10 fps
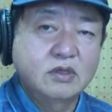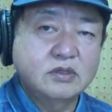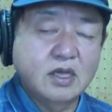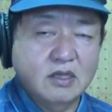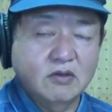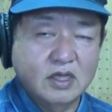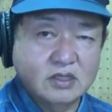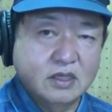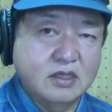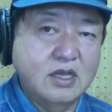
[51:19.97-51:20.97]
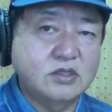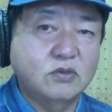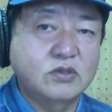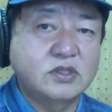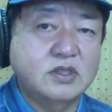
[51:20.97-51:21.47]
さっき私が提
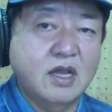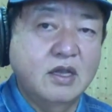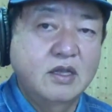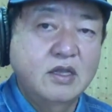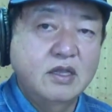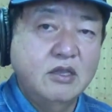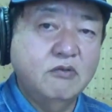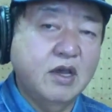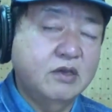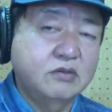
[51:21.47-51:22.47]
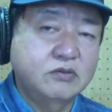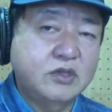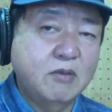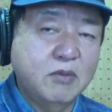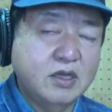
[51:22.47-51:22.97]
唱した、いわゆる普
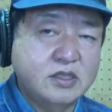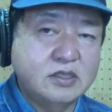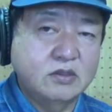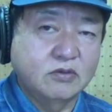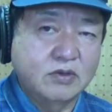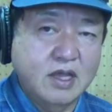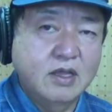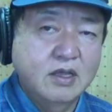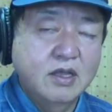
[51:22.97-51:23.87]
天間基地のね、